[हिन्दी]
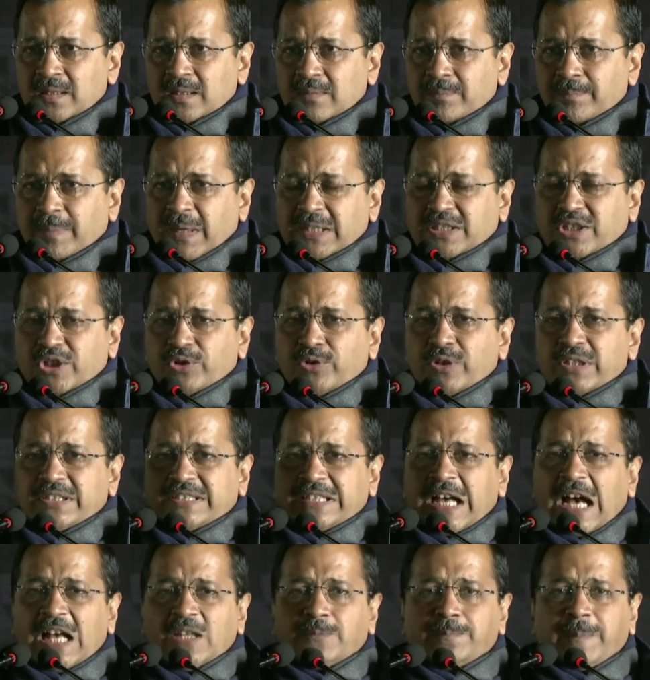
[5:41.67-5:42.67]
बची हुई
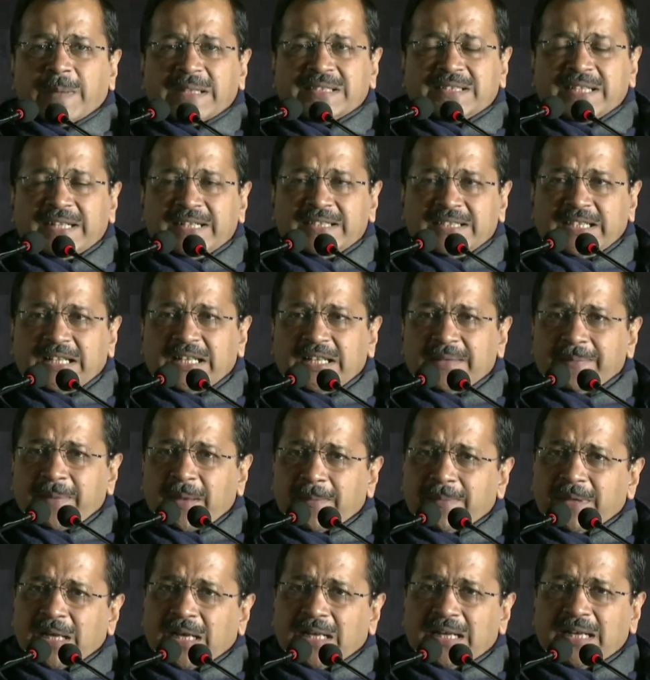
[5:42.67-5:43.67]
सात परसेंट दिल्ली
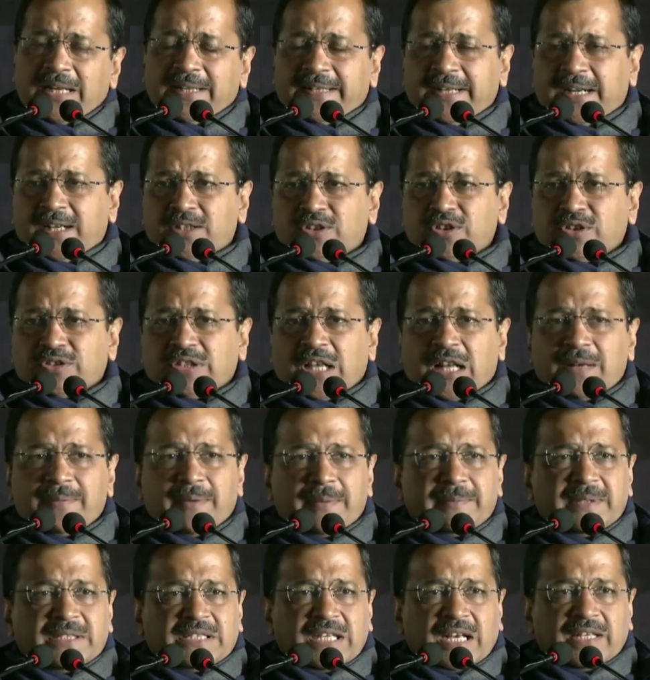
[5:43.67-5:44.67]
में भी अगले डेढ़ दो साल
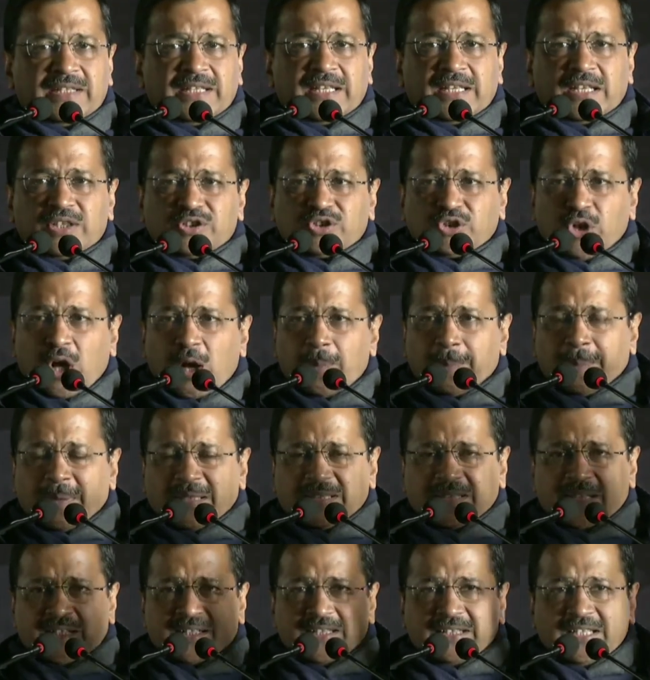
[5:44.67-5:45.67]
में बिछा देंगे सौ
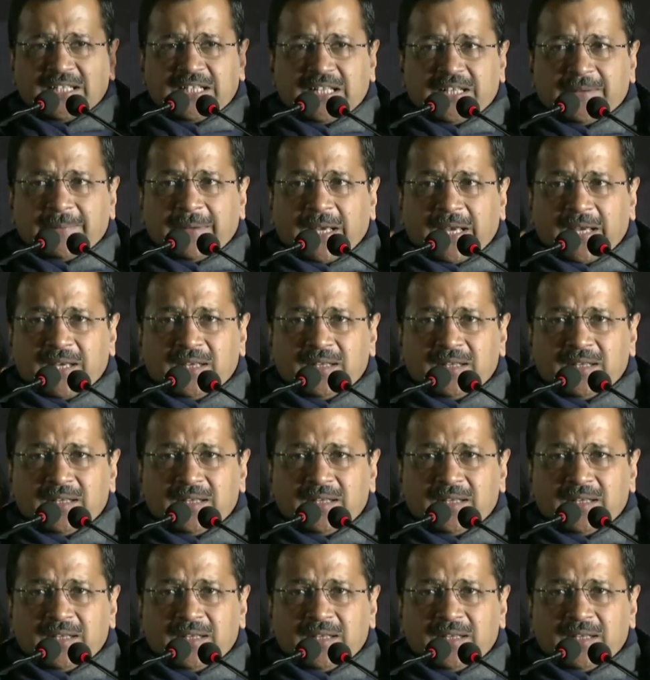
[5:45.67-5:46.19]
परसेंट दिल्ली में